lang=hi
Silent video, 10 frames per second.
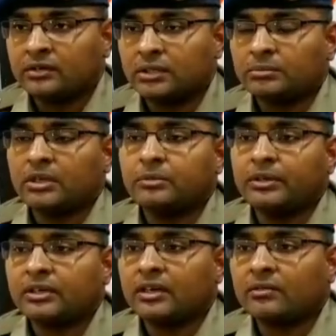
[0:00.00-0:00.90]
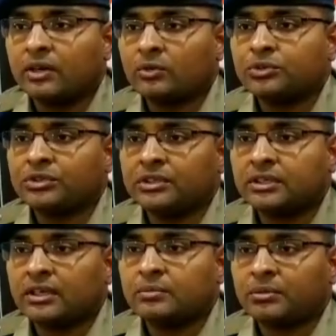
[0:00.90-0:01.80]
जब धर्मेंद्र गंगवार को इस
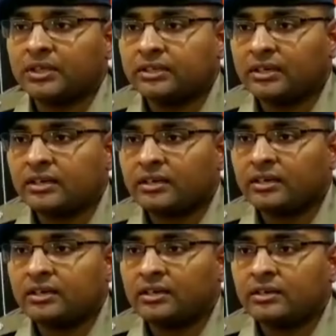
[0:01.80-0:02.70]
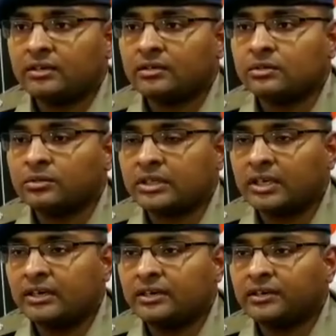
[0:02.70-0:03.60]
चीज़ का पता चला कि
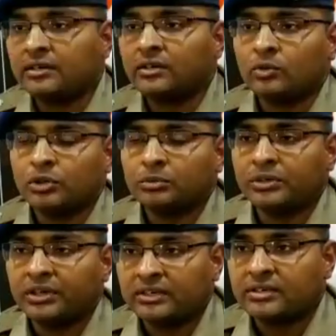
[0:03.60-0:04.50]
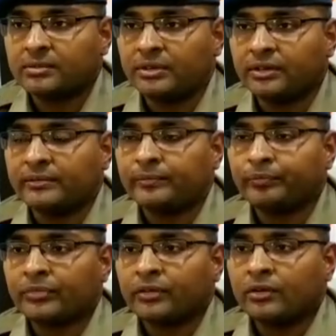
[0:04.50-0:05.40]
उसके रिलेशन रोहित मिश्रा से भी हैं
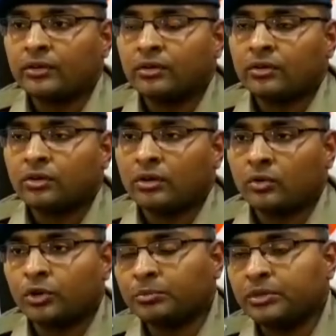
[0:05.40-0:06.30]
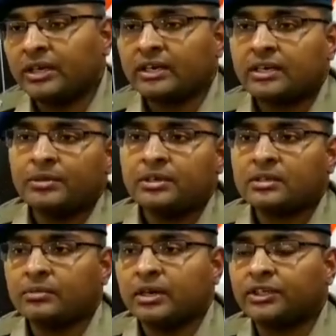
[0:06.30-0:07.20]
और रोहित मिश्रा की भी
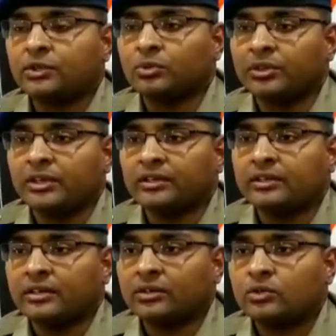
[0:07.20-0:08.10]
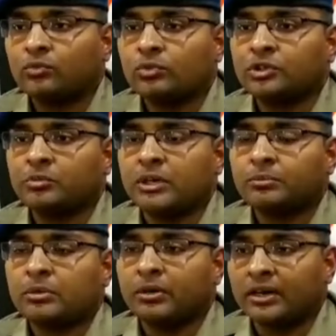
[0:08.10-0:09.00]
इससे बातचीत होती रहती है तो वो इस
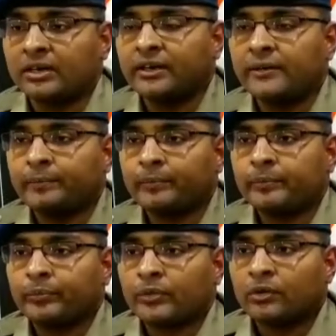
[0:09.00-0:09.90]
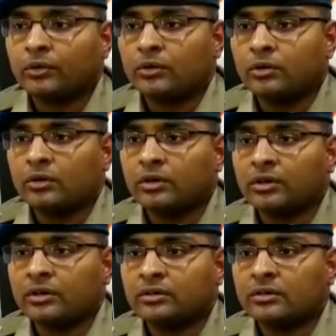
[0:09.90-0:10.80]
बात पर भड़क गया और
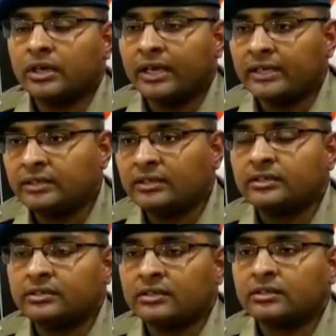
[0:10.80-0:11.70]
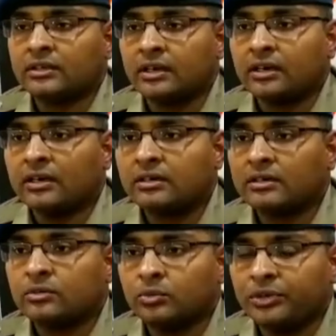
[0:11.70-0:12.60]
एक दिन जिस दिन घटना
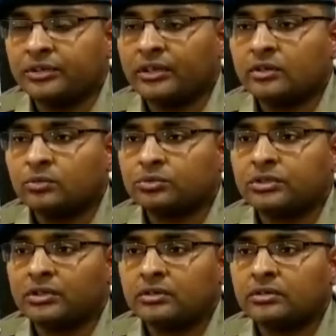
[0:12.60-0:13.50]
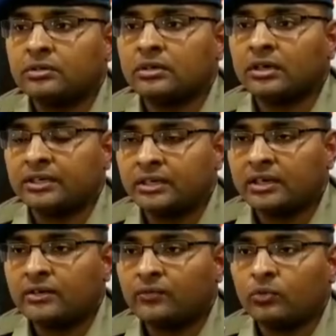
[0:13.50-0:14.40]
हुई थी उस दिन
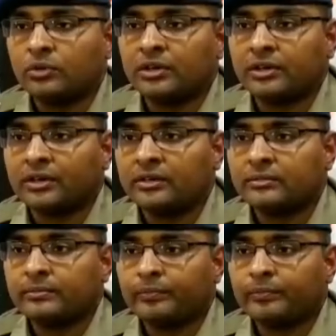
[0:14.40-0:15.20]
अर्चना ने फ़ोन करके